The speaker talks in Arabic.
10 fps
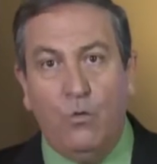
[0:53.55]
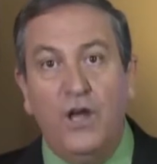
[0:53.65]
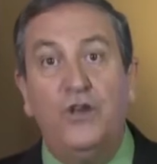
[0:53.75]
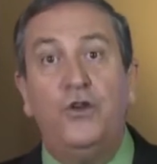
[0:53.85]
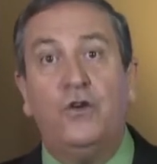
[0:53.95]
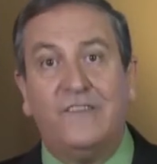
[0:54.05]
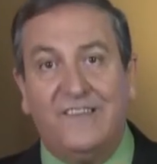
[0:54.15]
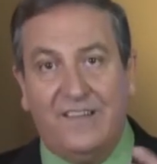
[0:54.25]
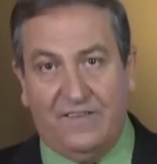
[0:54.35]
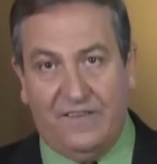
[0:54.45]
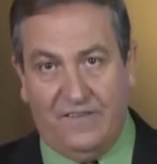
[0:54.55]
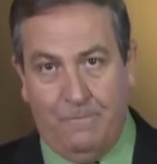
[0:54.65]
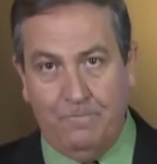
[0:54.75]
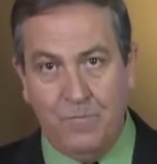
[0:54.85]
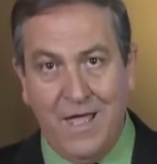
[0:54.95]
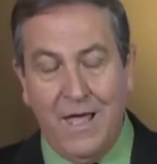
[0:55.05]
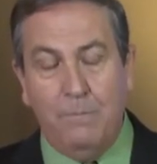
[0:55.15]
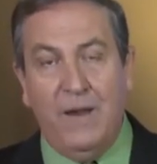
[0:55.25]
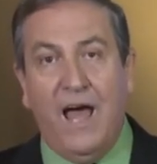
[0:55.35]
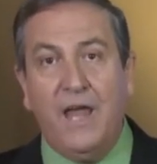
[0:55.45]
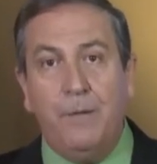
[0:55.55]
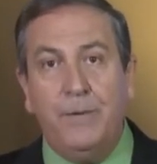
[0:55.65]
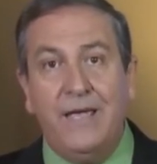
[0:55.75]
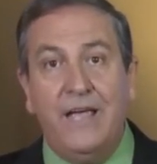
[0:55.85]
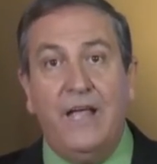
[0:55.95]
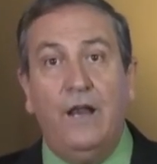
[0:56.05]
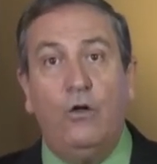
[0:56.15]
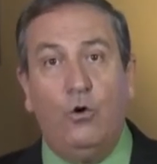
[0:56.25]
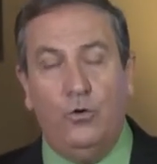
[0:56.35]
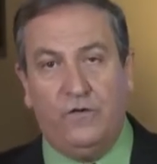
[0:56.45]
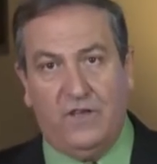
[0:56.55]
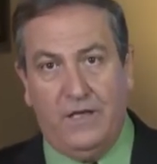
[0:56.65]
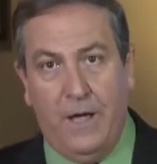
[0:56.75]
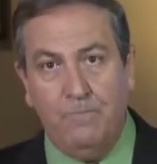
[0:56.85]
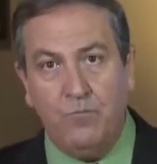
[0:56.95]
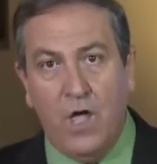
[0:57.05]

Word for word: أو نوستيسيزم بالعربي الغنوصية